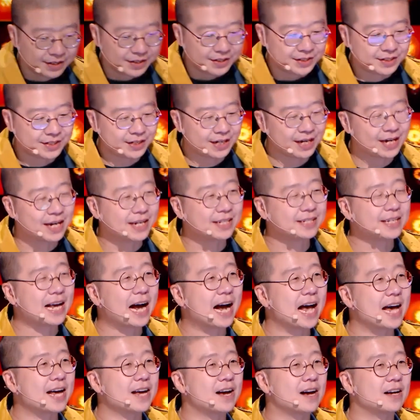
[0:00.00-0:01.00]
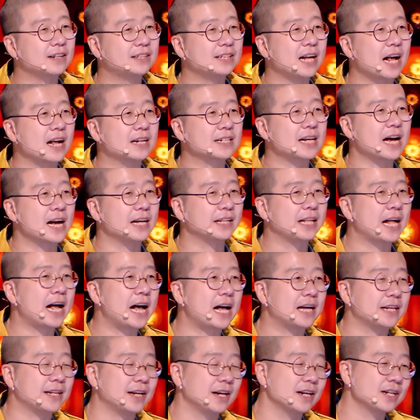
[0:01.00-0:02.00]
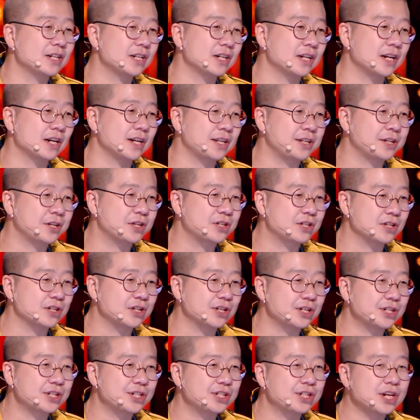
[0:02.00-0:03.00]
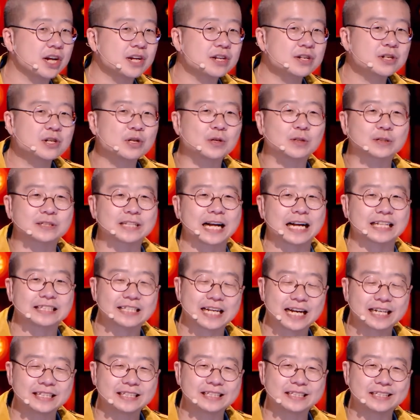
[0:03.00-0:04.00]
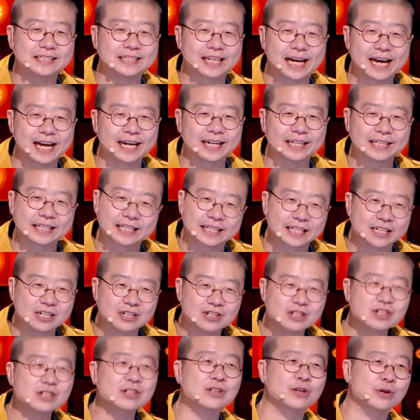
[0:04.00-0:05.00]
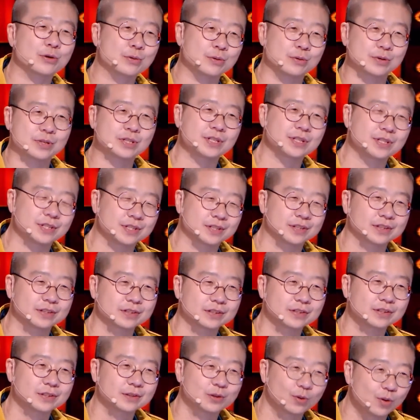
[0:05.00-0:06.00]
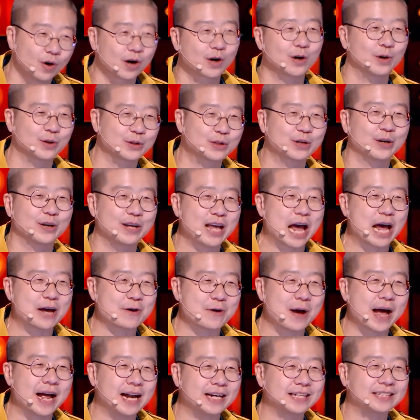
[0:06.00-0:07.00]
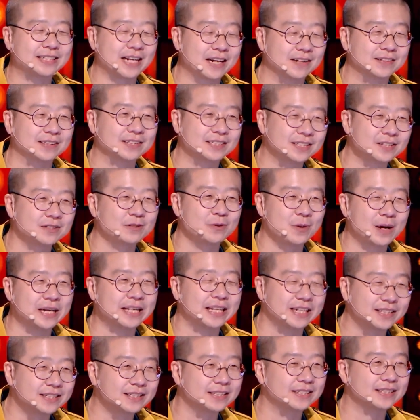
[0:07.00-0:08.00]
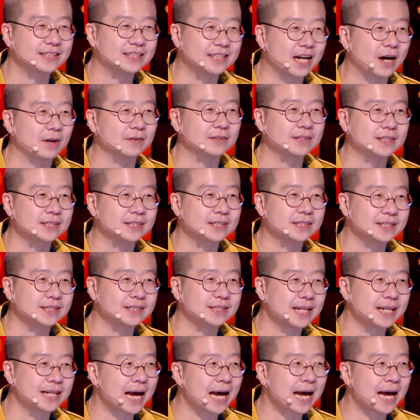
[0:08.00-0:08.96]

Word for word: 接下来要上场的也是一直深受大家喜爱的治愈系脱口秀演员，掌声欢迎小佳。